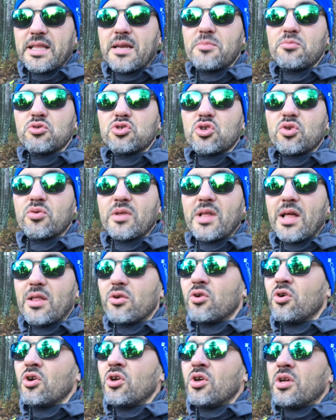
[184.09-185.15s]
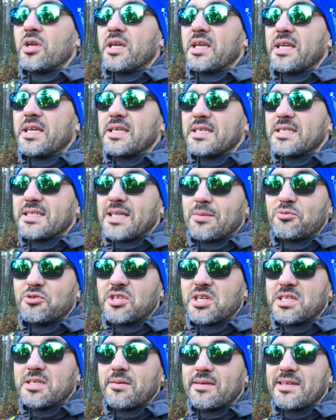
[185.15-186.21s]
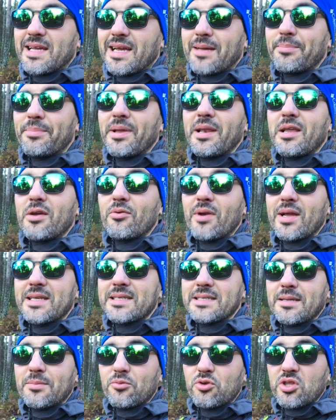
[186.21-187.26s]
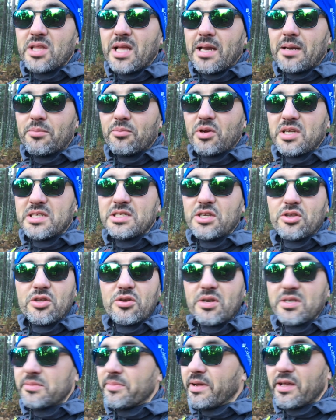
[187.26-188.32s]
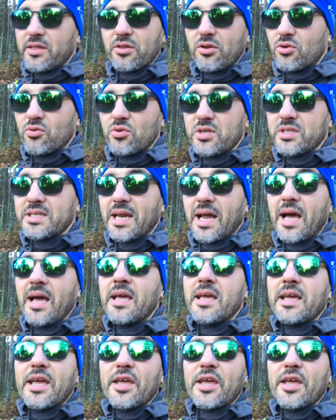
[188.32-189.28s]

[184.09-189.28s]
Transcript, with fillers: tener mucho cuidado y estar muy sensibles a qué películas se montan, porque si no tiene una explicación nuestra,